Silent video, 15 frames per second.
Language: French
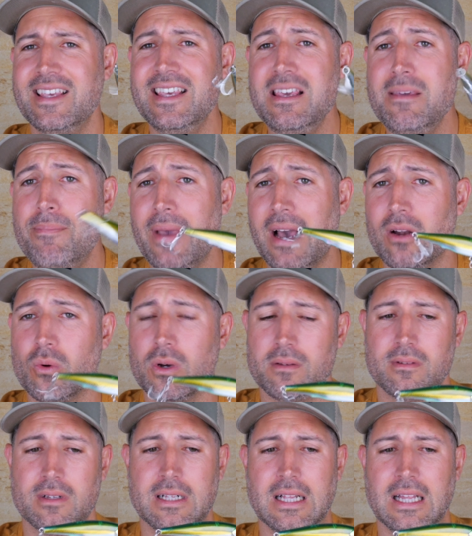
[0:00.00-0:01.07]
hyper loin
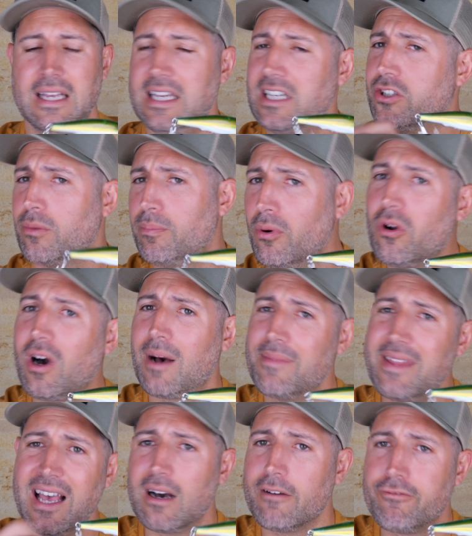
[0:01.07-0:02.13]
et je peux le
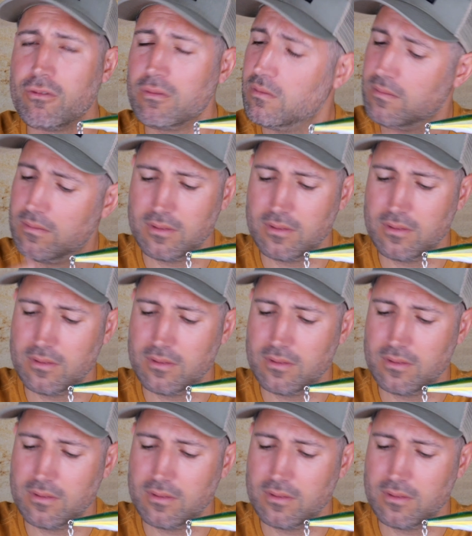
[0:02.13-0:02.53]
ramener à fond